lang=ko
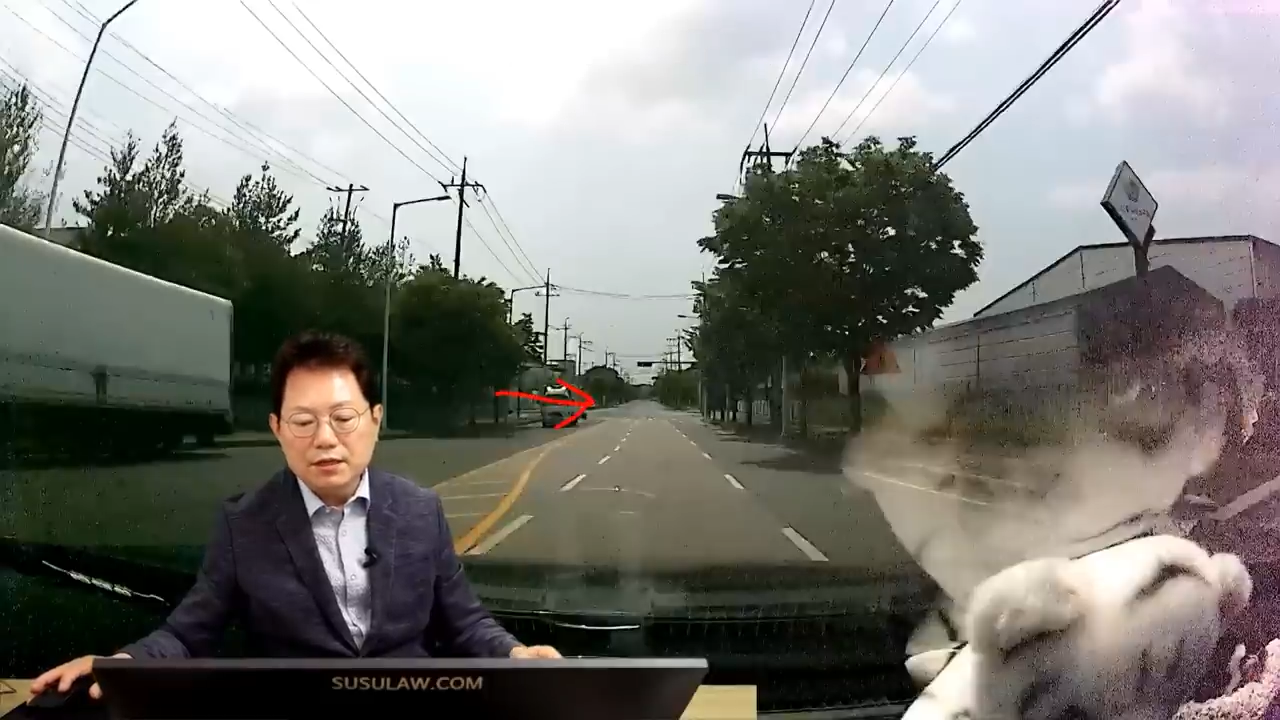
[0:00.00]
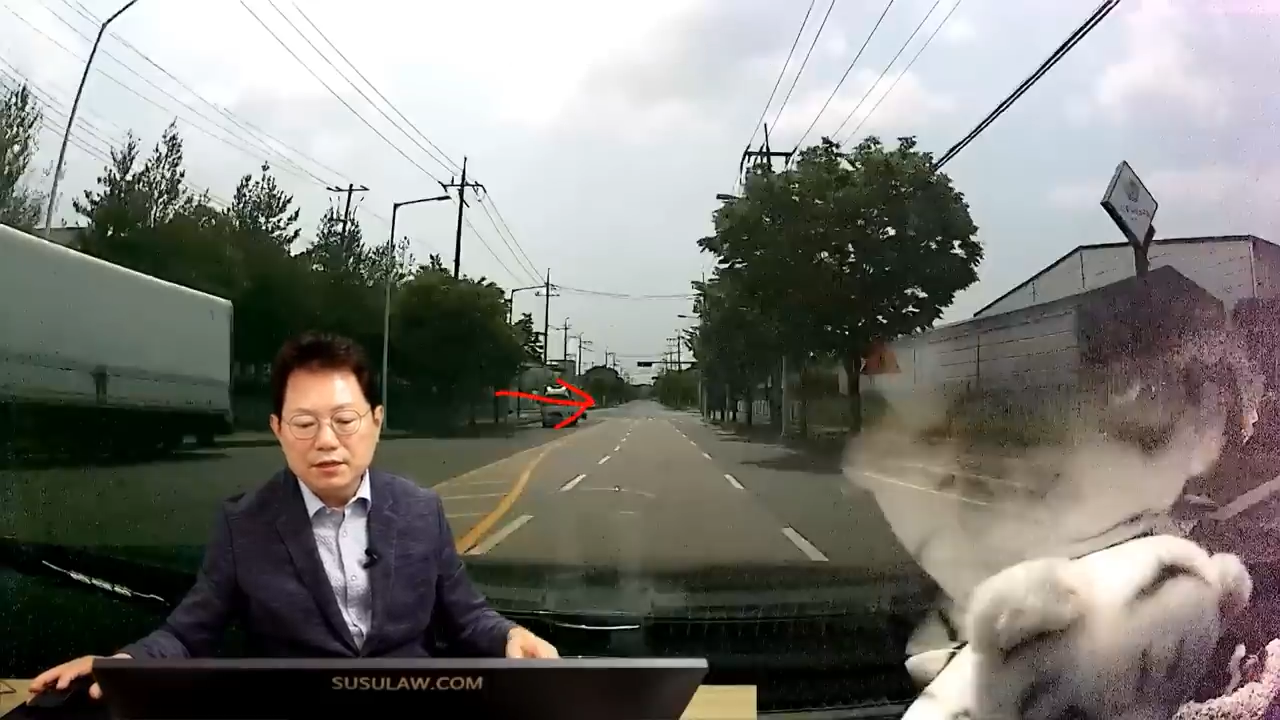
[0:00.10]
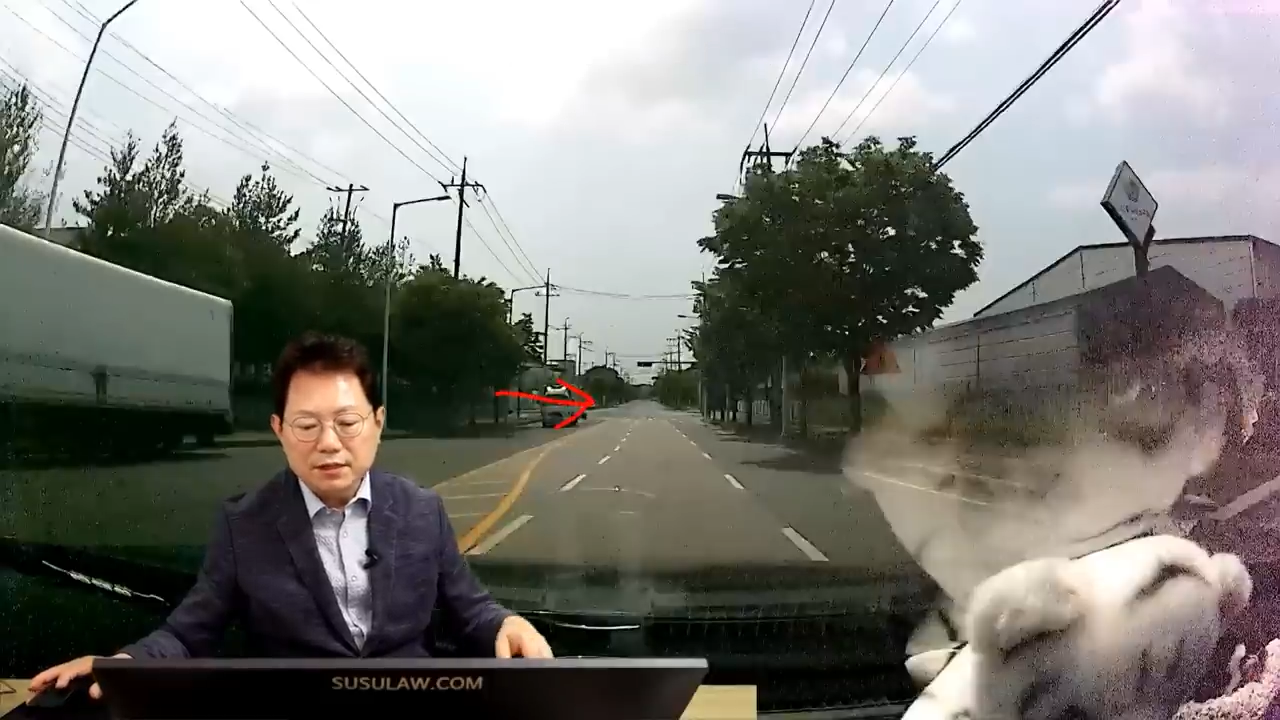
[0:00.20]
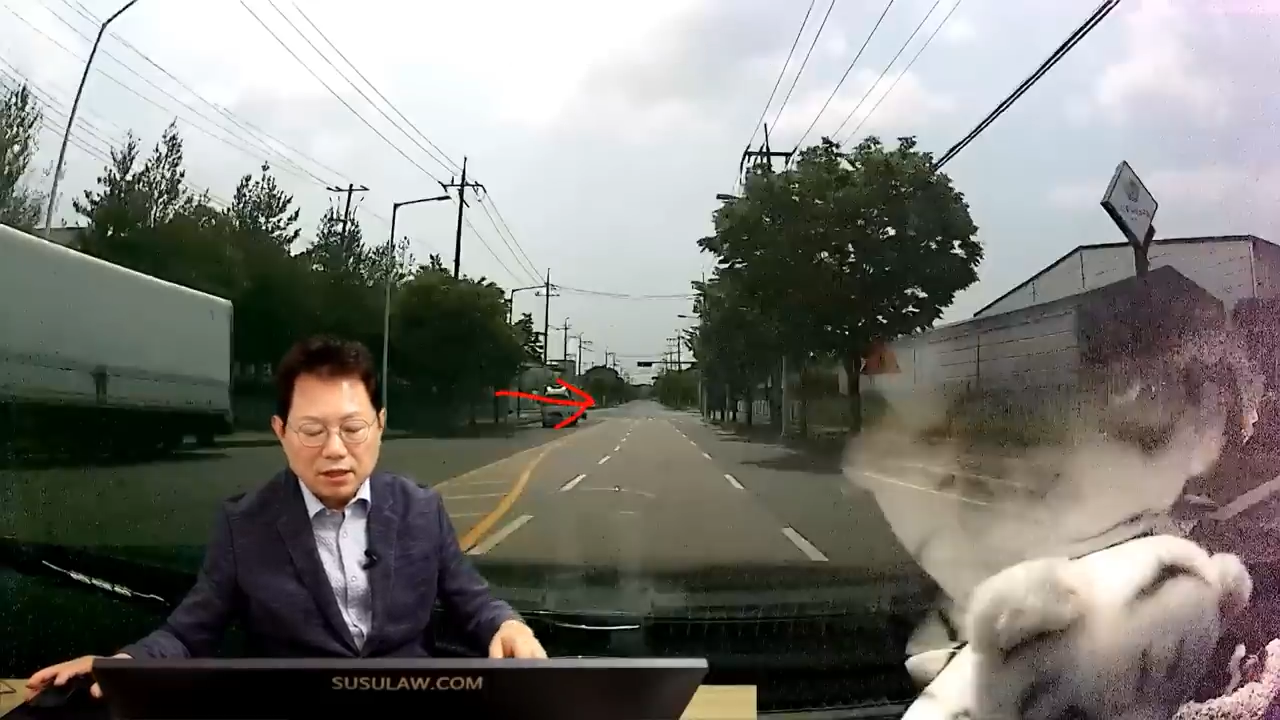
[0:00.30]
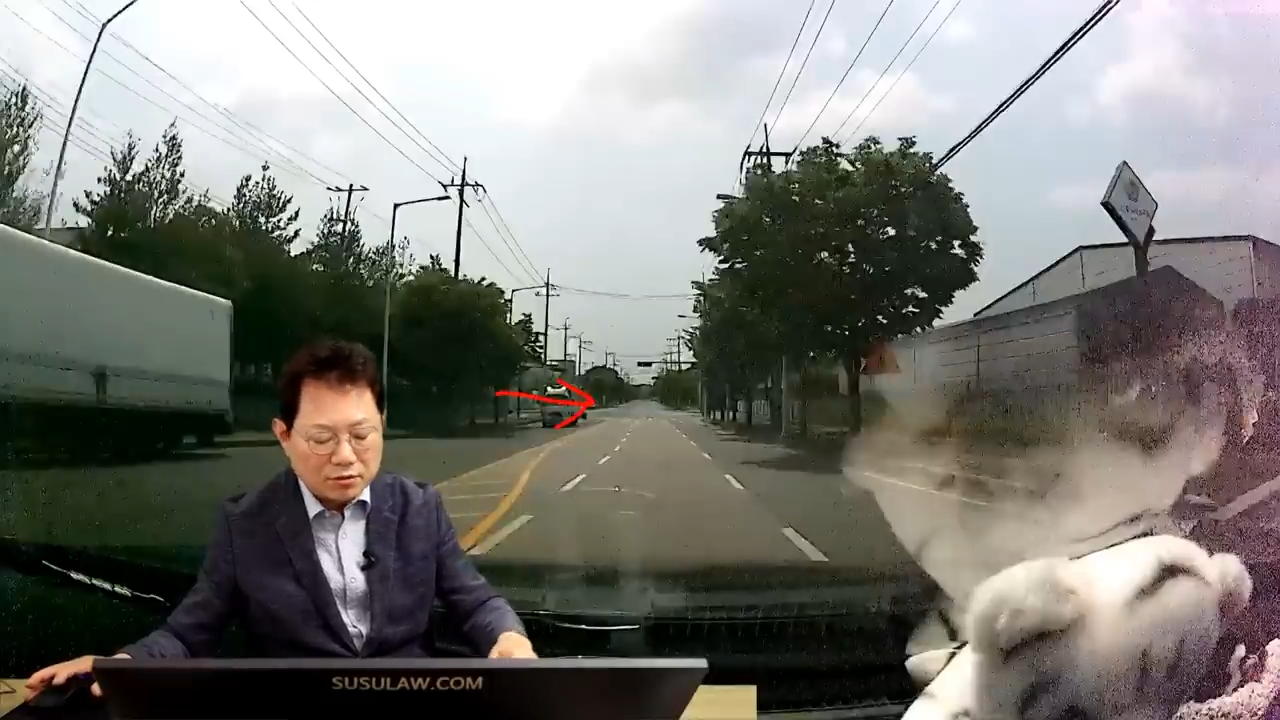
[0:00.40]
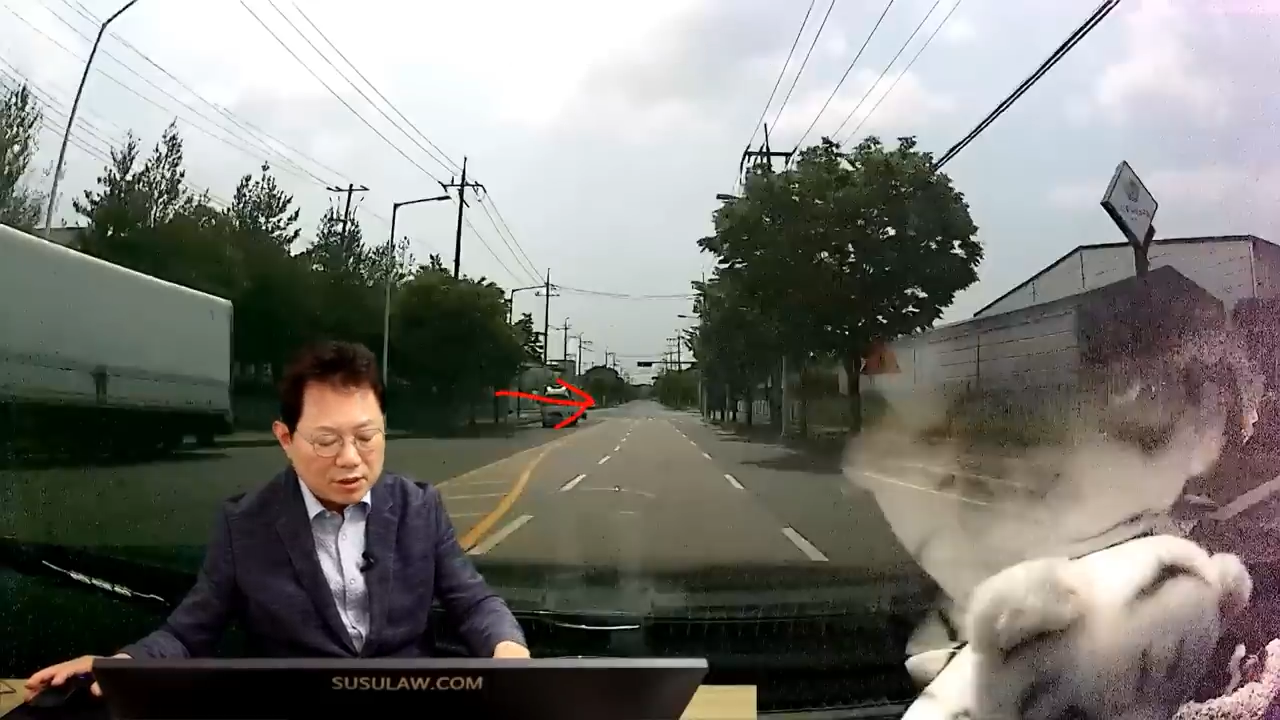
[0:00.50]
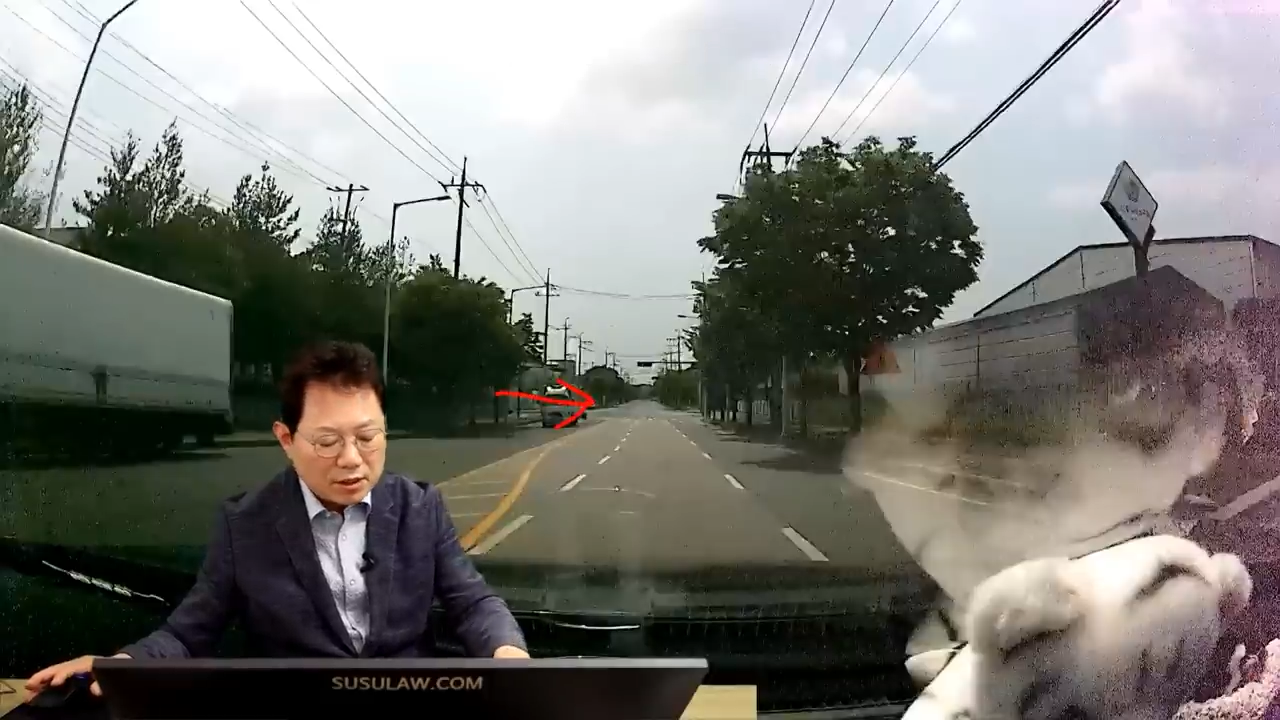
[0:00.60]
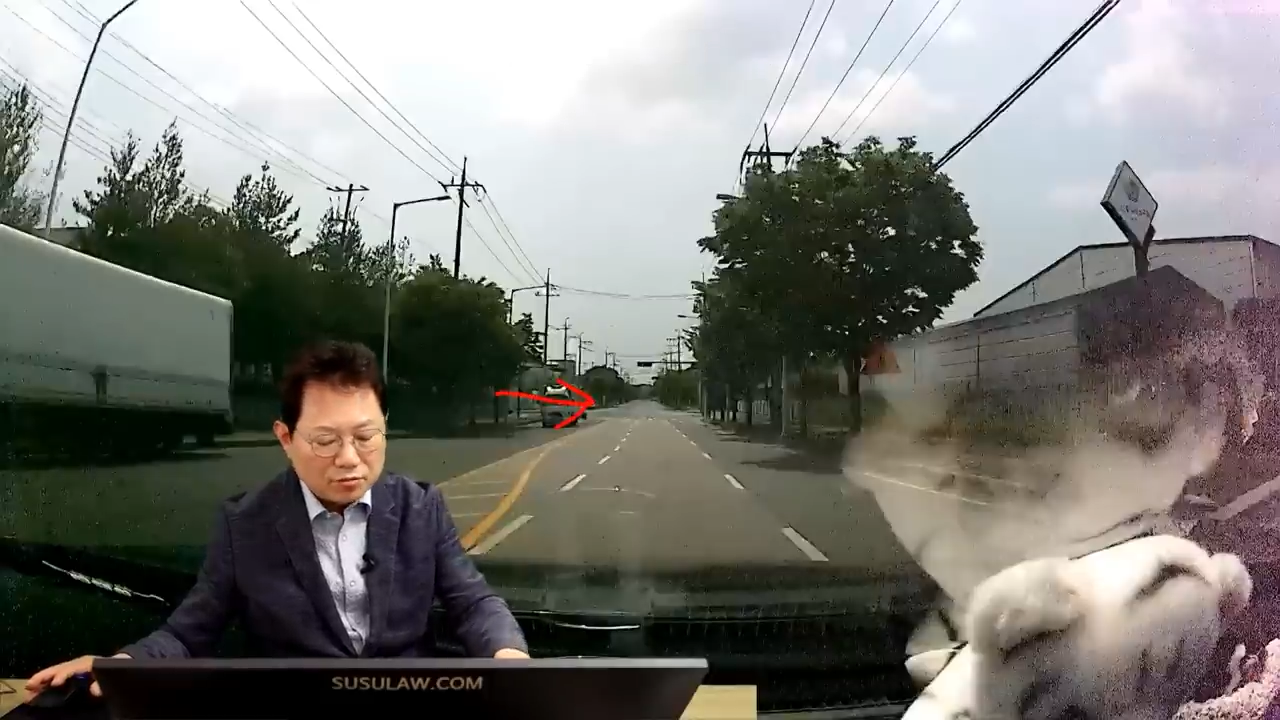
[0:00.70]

그렇게